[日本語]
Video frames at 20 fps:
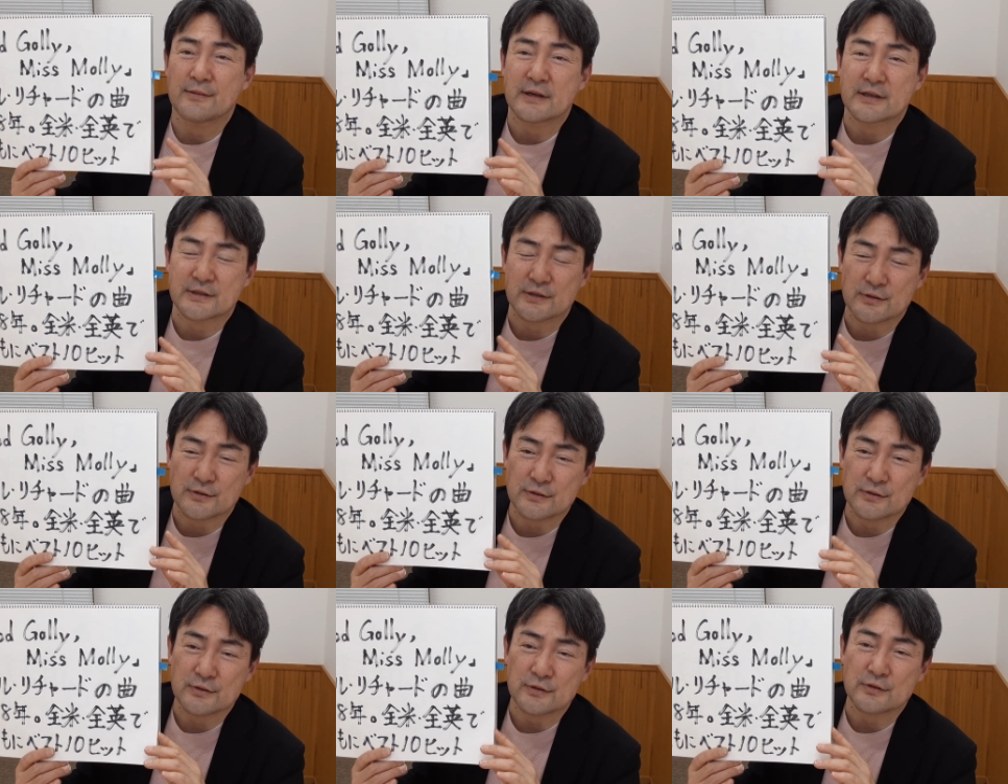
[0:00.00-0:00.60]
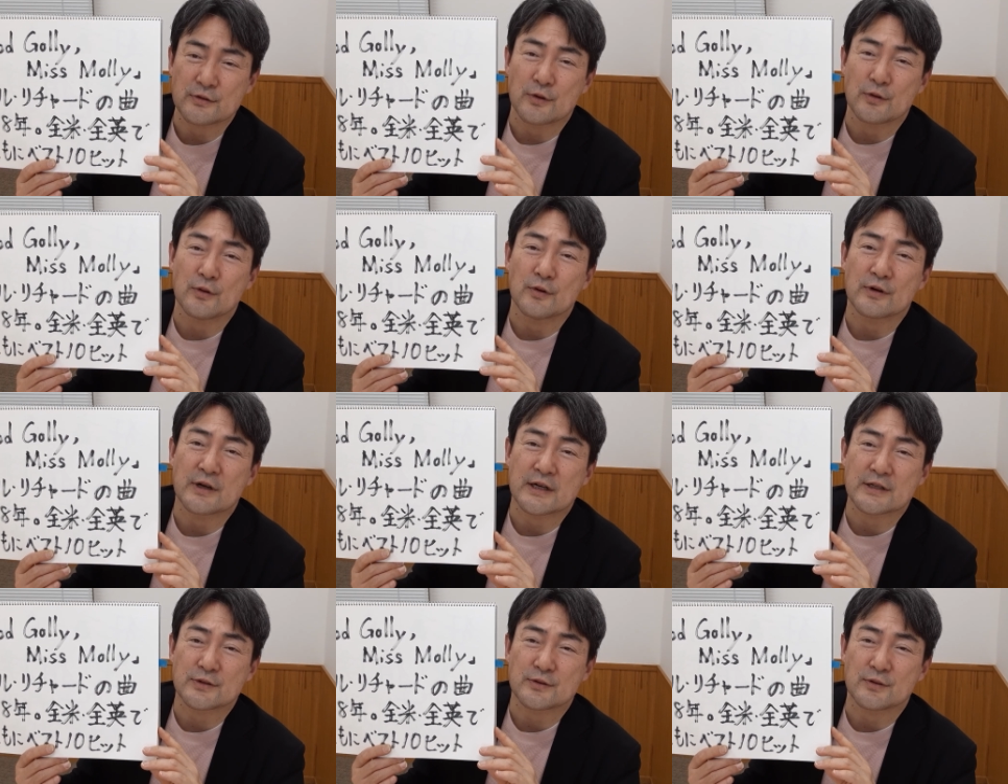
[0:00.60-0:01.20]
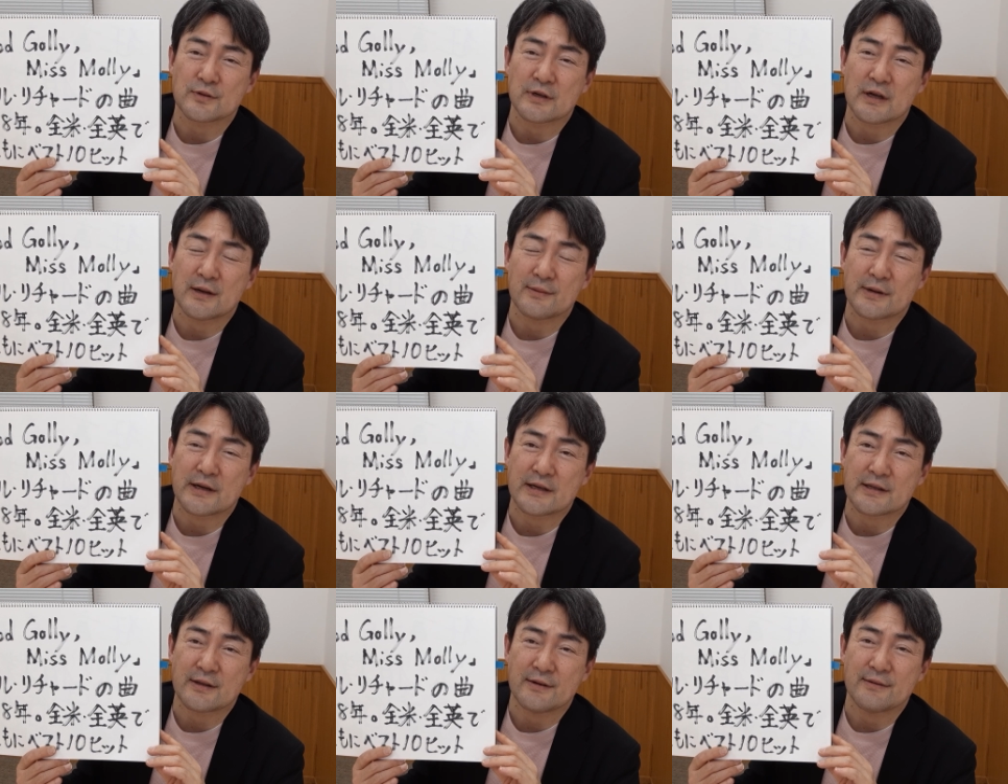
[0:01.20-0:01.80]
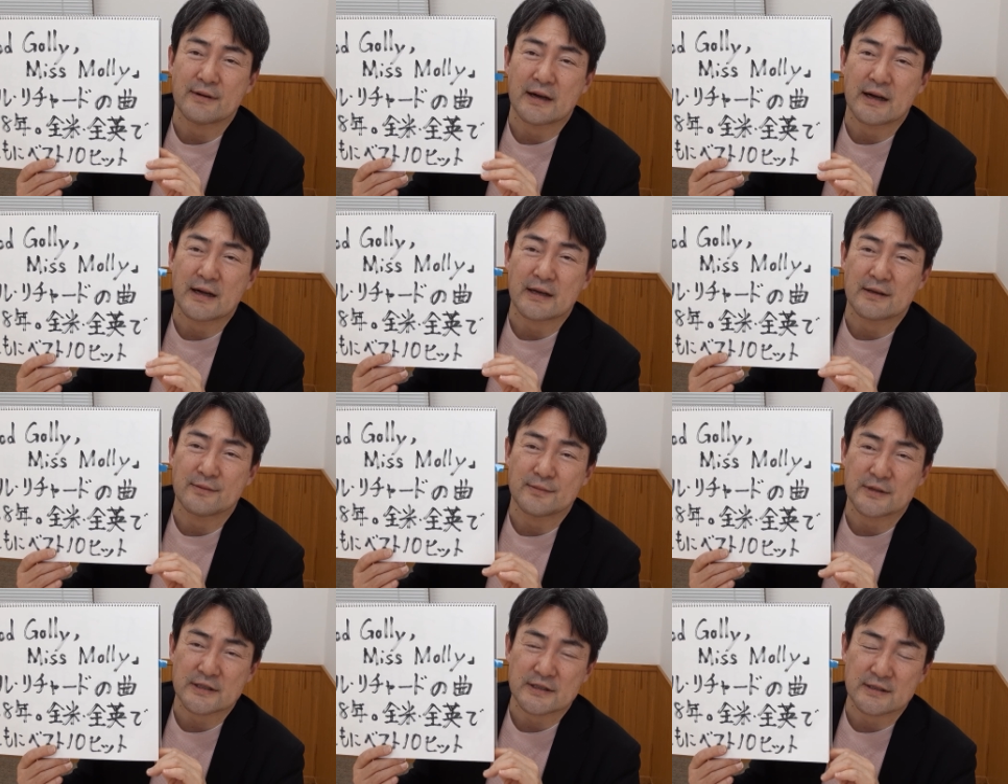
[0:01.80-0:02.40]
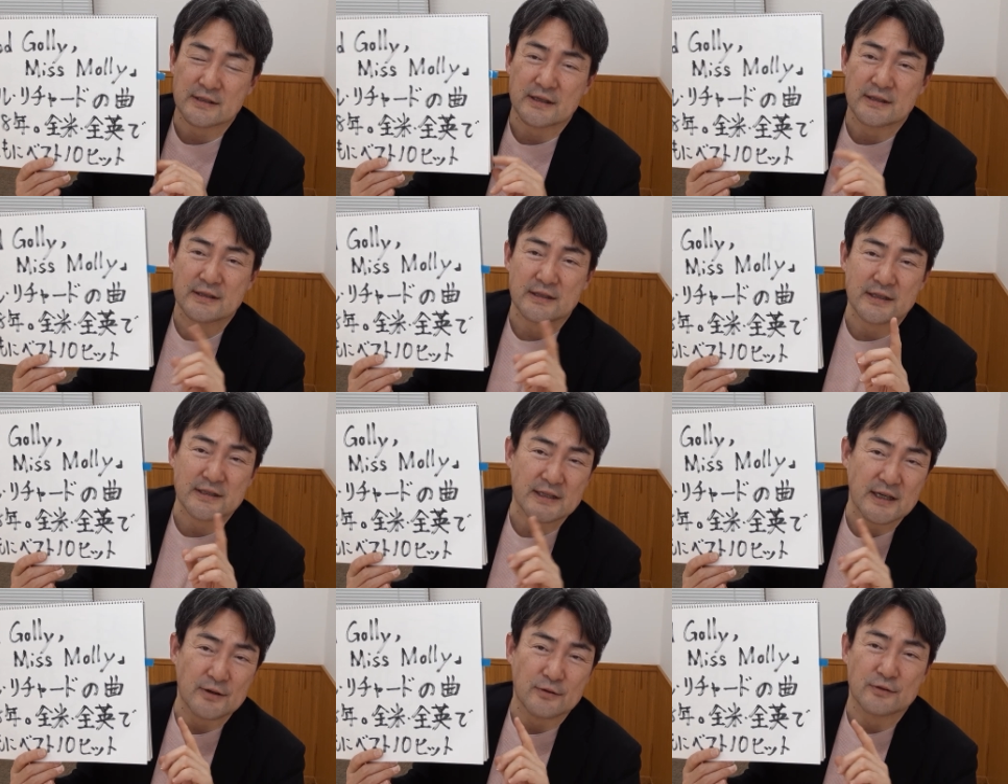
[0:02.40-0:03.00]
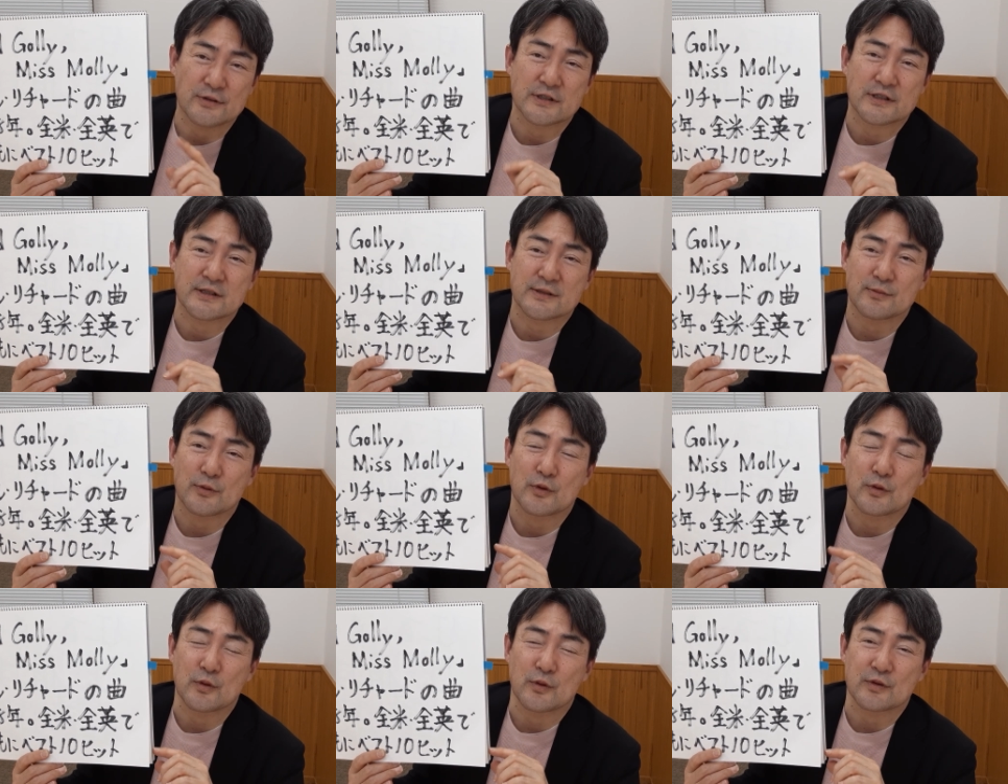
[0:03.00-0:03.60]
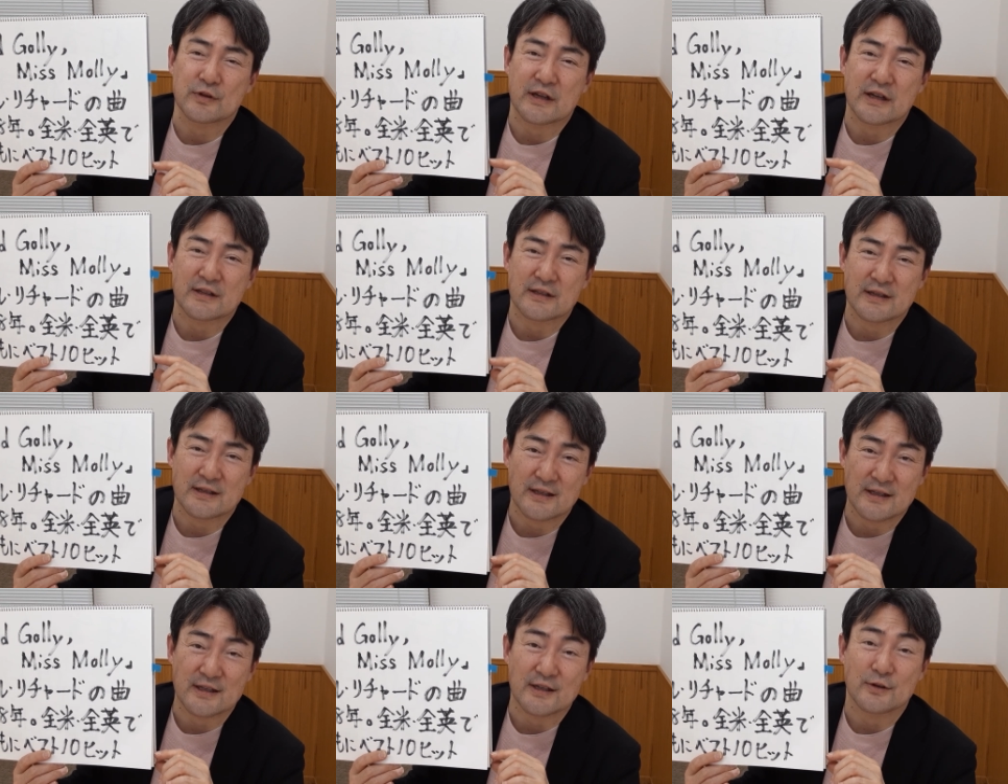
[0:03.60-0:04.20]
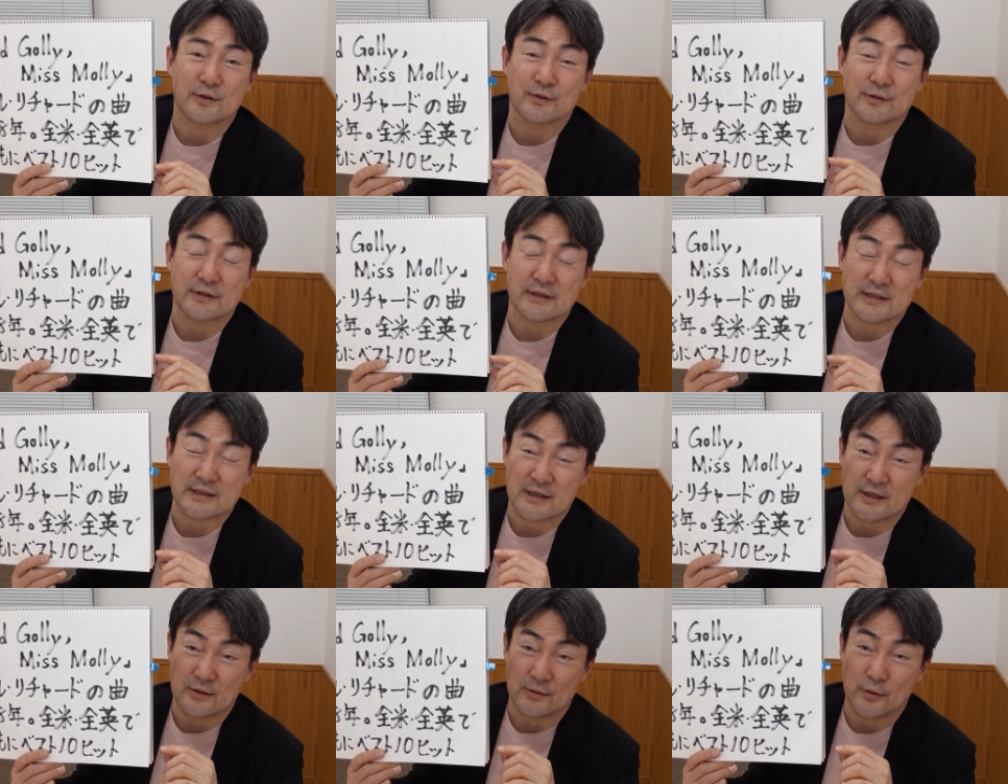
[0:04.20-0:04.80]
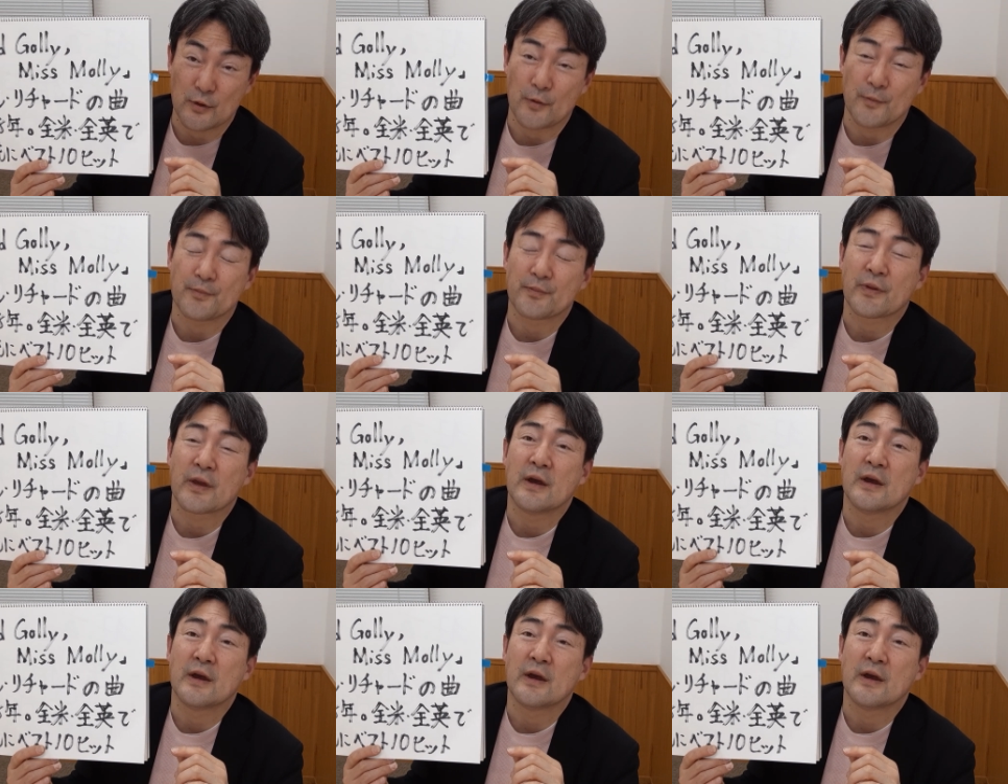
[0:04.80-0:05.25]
はずっと洋楽のカバーではありますがで最後に質問コーナーって出てくるんですけども